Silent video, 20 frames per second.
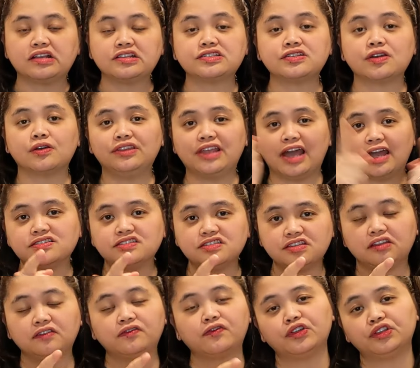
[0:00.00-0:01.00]
So that's
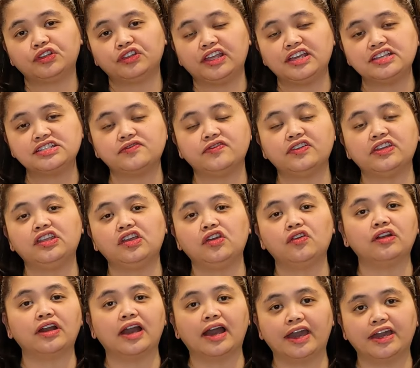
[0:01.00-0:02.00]
it for today's
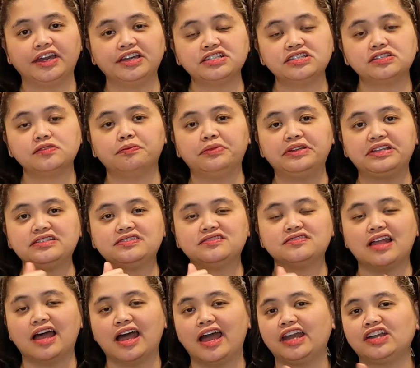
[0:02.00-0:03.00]
video guys. Please
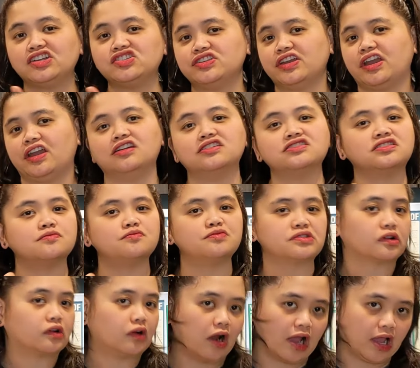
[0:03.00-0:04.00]
like, share,
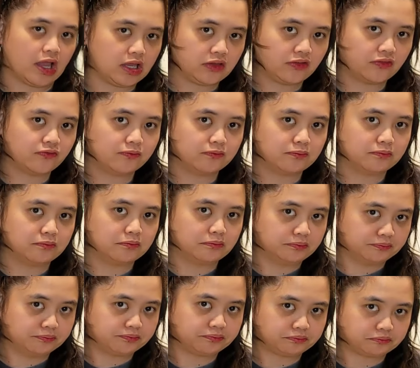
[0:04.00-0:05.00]
subscribe
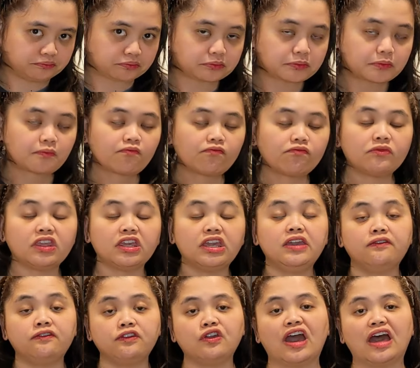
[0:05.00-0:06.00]

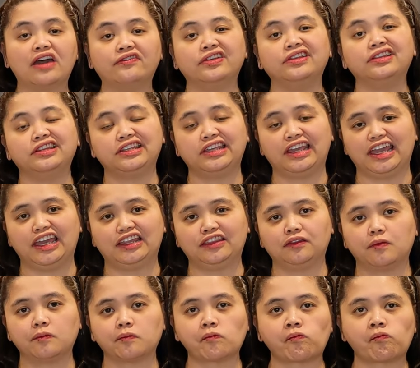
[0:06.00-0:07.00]
if you haven't yet.
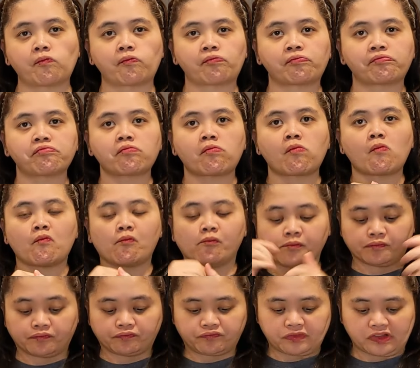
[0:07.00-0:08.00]

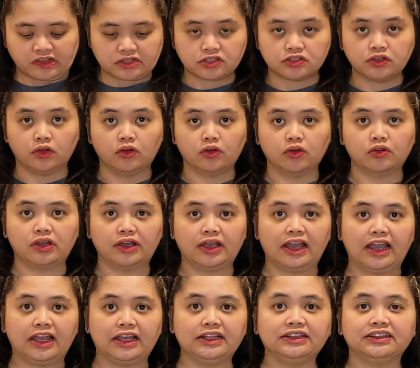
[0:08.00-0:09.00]
So,
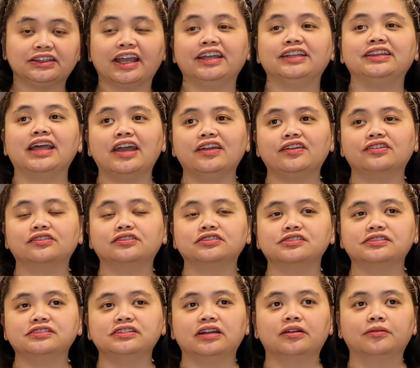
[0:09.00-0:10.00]
intay tayo,
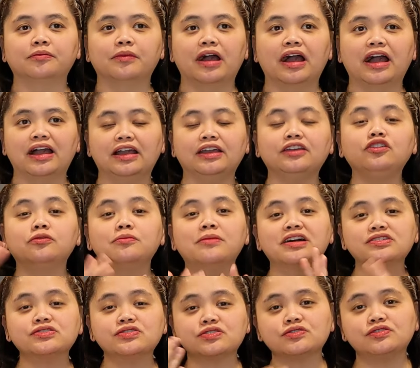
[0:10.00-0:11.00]
um, uh, yung
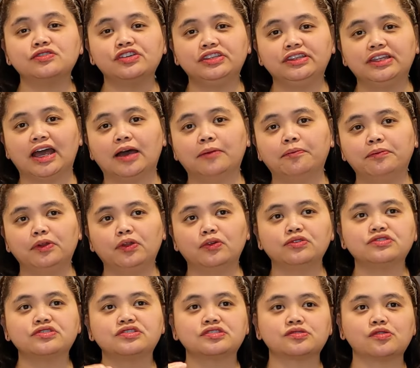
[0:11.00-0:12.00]
mga susunod na
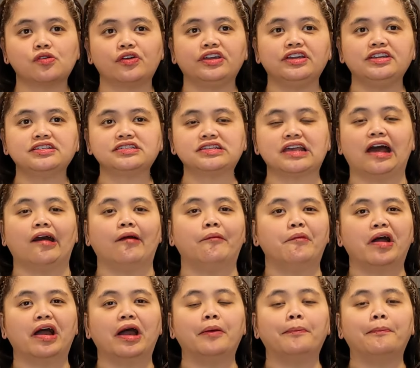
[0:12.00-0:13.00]
uploads ko is uh,
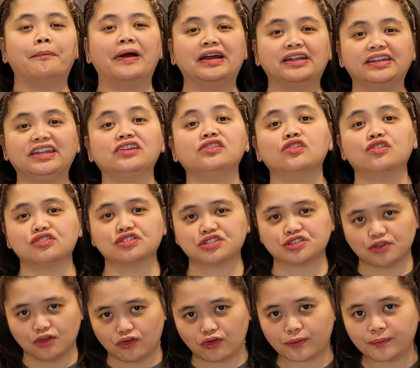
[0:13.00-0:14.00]
mga
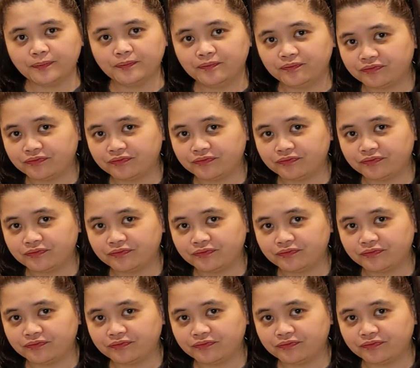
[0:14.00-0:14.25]
pang-negosyo